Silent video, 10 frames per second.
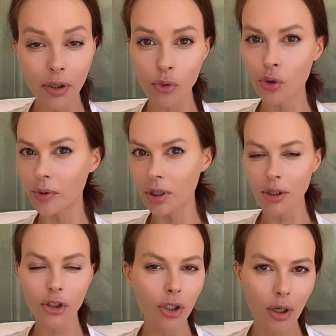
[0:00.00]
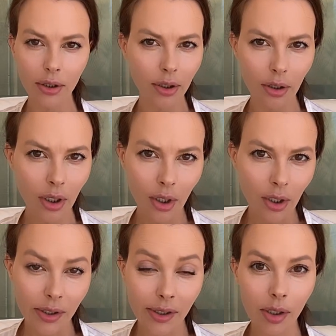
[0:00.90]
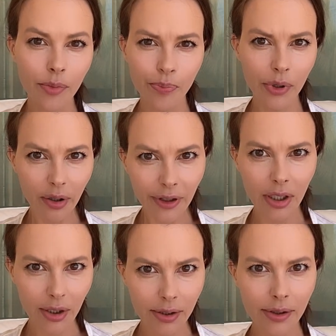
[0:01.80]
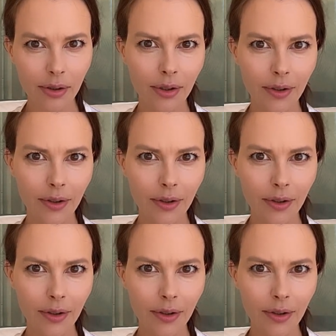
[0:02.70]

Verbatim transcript: может быть, я должна как-то с ним поговорить.